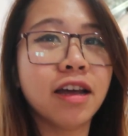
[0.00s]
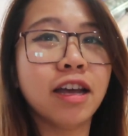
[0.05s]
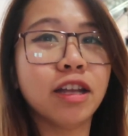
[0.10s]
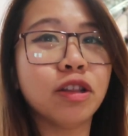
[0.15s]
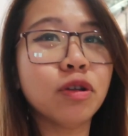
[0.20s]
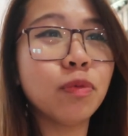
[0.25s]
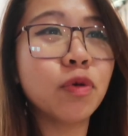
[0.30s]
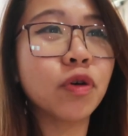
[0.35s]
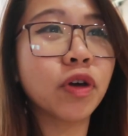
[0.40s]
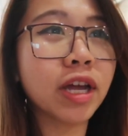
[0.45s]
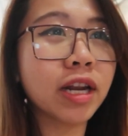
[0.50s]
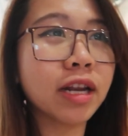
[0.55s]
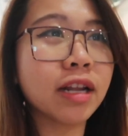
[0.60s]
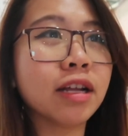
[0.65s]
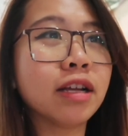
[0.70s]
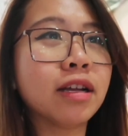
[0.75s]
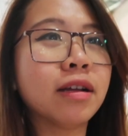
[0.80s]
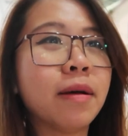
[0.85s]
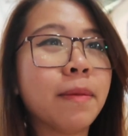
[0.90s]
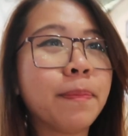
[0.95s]
itu mungkin
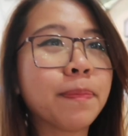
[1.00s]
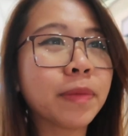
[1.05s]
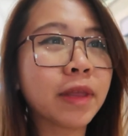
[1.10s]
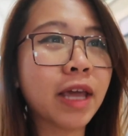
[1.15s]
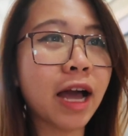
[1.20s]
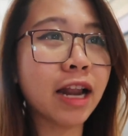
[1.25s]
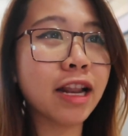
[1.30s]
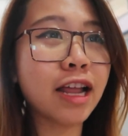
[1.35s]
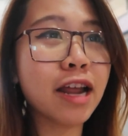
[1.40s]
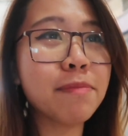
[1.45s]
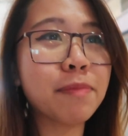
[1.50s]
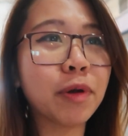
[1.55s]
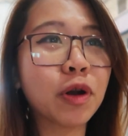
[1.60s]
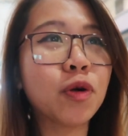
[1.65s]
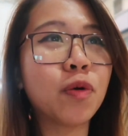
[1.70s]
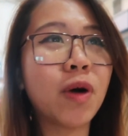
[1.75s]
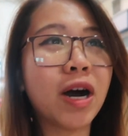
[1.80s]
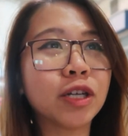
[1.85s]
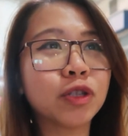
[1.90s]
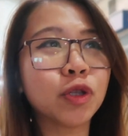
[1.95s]
kalian
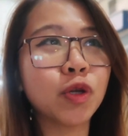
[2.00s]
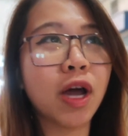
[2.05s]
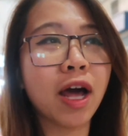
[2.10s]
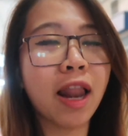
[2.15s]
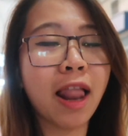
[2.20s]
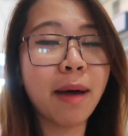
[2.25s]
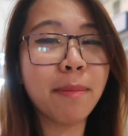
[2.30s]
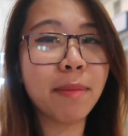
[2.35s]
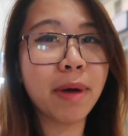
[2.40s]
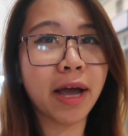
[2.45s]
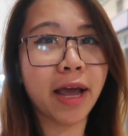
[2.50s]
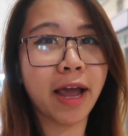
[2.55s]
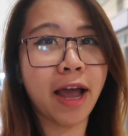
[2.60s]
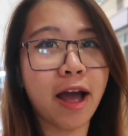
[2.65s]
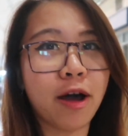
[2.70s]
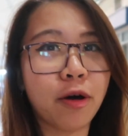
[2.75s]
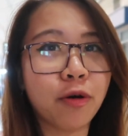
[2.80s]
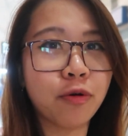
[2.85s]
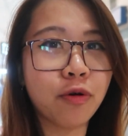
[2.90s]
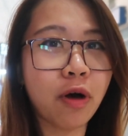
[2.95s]
perlu waktu yang lama
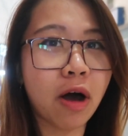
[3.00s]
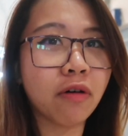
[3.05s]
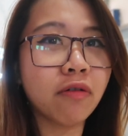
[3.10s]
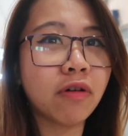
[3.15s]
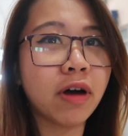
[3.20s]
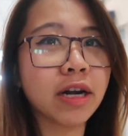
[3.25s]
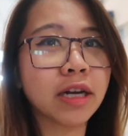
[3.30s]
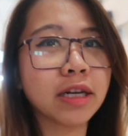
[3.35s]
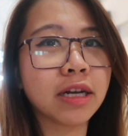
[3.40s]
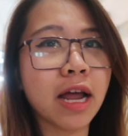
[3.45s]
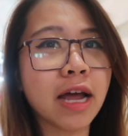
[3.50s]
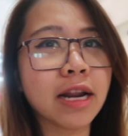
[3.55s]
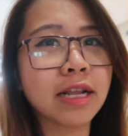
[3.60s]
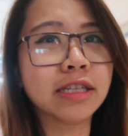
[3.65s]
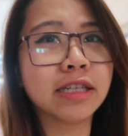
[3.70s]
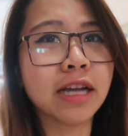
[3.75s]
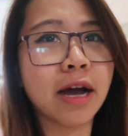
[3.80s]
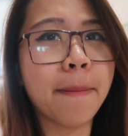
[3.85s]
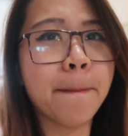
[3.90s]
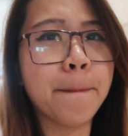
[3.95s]
kayak aku aku kan
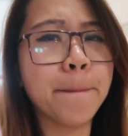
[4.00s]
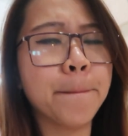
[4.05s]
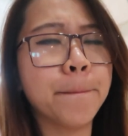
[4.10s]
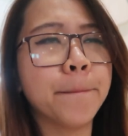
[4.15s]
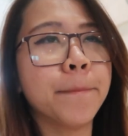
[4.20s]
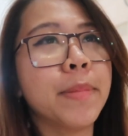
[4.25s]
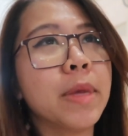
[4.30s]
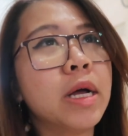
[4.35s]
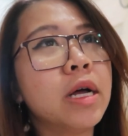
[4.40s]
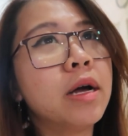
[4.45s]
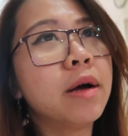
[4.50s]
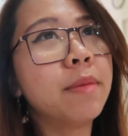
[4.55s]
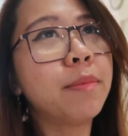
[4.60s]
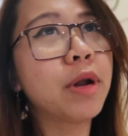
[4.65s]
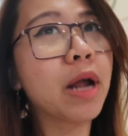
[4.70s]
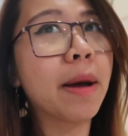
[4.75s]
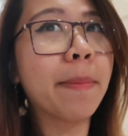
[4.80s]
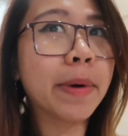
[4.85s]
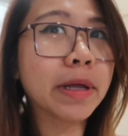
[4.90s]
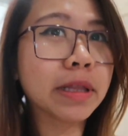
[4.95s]
dari jam
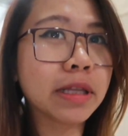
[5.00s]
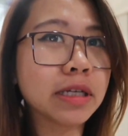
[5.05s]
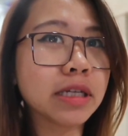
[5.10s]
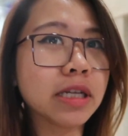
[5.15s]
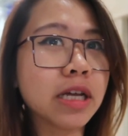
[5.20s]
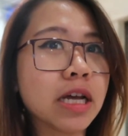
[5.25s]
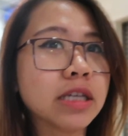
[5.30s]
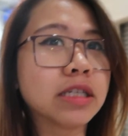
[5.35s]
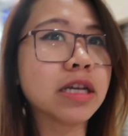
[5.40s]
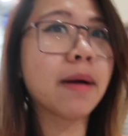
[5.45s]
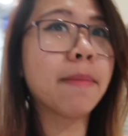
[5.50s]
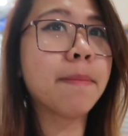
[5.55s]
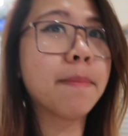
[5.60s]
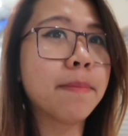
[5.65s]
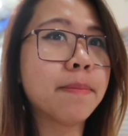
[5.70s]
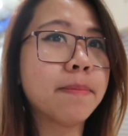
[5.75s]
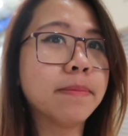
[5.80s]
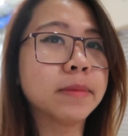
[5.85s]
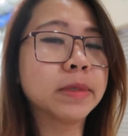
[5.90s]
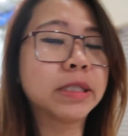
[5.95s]
berapa tadi ya jam
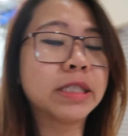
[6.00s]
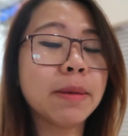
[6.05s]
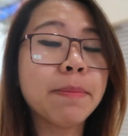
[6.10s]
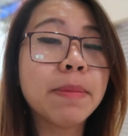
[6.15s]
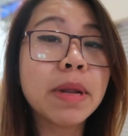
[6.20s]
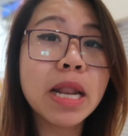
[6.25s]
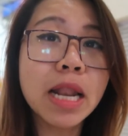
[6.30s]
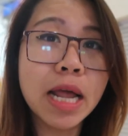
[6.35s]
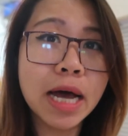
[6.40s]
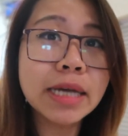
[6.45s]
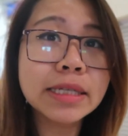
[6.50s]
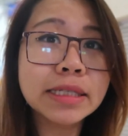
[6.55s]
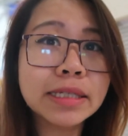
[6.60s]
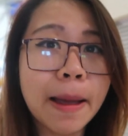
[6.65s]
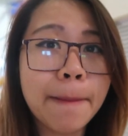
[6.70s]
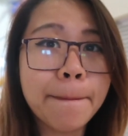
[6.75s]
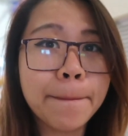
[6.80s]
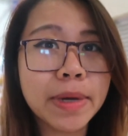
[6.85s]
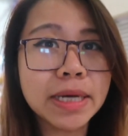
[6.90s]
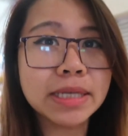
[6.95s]
11
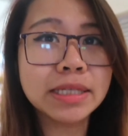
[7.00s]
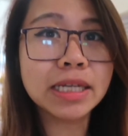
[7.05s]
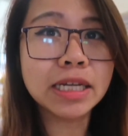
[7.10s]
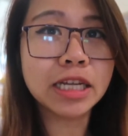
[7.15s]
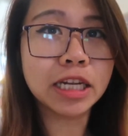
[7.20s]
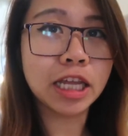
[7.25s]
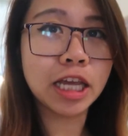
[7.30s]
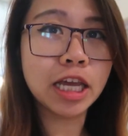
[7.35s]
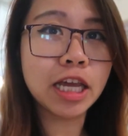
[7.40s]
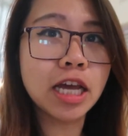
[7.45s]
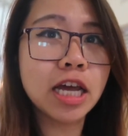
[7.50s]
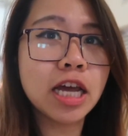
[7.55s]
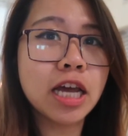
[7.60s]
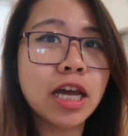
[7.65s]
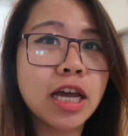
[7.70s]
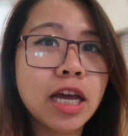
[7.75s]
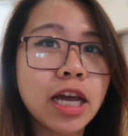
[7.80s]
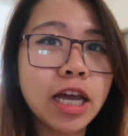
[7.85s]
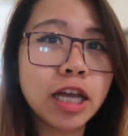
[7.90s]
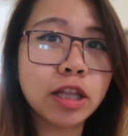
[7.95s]
sampai sini
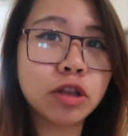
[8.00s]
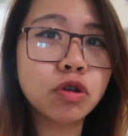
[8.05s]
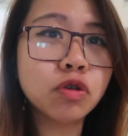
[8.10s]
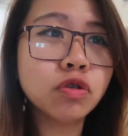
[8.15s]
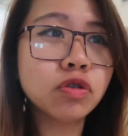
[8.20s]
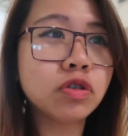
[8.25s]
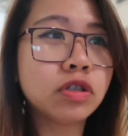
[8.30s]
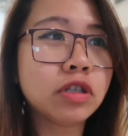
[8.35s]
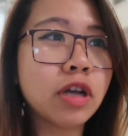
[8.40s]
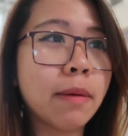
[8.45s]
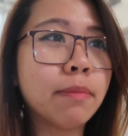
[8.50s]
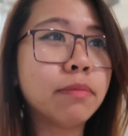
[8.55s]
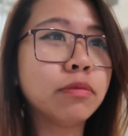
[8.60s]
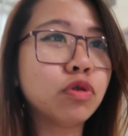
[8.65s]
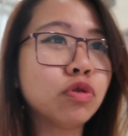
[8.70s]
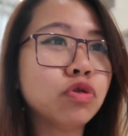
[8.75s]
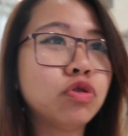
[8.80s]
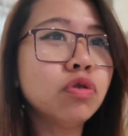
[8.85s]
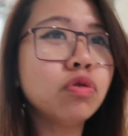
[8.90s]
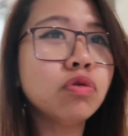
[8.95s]
itu jam
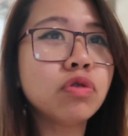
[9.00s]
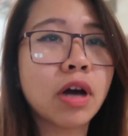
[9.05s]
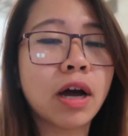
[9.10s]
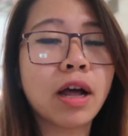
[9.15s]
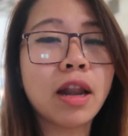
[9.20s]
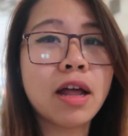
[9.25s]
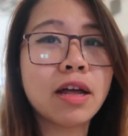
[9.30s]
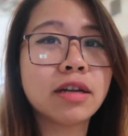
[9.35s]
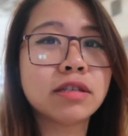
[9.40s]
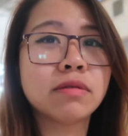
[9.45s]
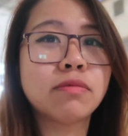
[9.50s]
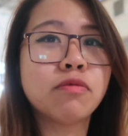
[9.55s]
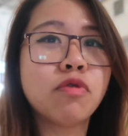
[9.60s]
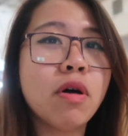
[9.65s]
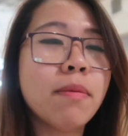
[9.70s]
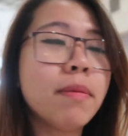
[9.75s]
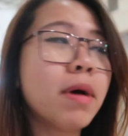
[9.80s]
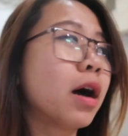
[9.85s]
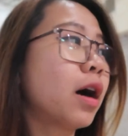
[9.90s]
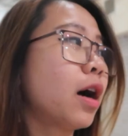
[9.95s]
7 udah kelar
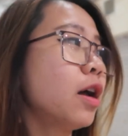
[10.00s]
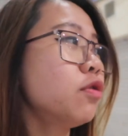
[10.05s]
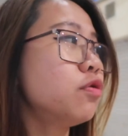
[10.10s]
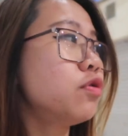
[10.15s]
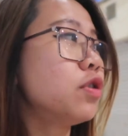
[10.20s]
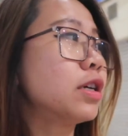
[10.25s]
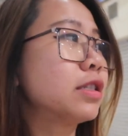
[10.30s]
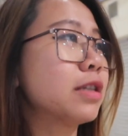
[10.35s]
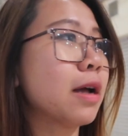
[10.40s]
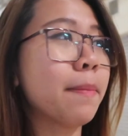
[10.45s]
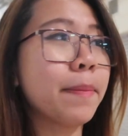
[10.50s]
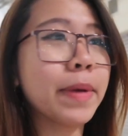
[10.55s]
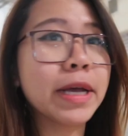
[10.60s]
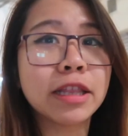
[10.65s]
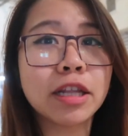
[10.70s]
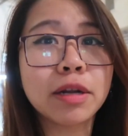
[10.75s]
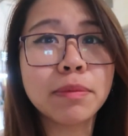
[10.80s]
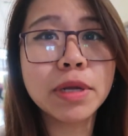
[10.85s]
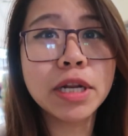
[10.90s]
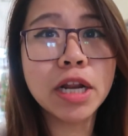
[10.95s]
semua bahkan udah sampai
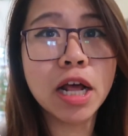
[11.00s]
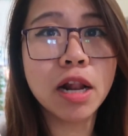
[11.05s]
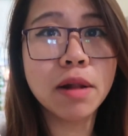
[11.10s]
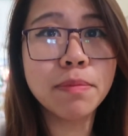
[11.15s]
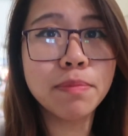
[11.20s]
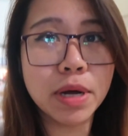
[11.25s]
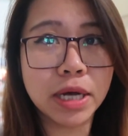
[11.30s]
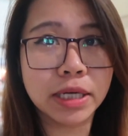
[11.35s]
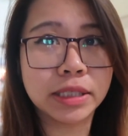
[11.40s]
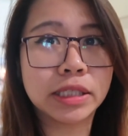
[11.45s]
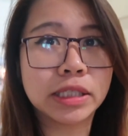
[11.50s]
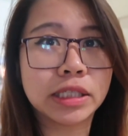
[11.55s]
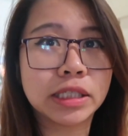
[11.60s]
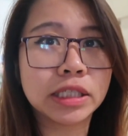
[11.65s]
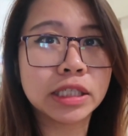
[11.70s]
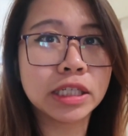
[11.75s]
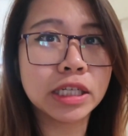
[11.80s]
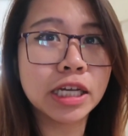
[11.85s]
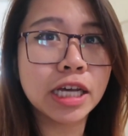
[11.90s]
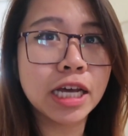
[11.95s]
terminal bus
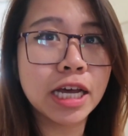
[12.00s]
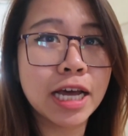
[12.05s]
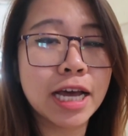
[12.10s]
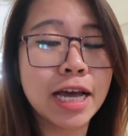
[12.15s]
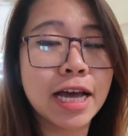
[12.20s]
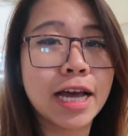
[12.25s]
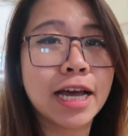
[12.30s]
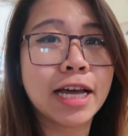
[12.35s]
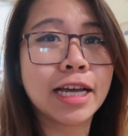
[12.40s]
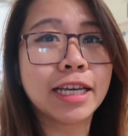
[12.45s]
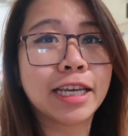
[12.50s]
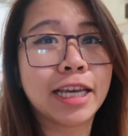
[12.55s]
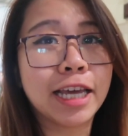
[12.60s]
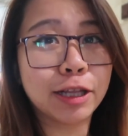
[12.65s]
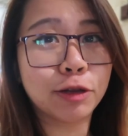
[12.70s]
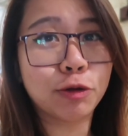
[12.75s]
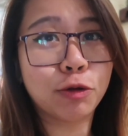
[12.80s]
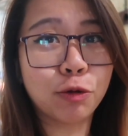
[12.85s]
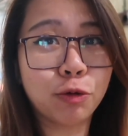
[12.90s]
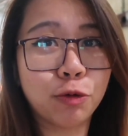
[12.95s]

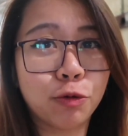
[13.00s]
gitu.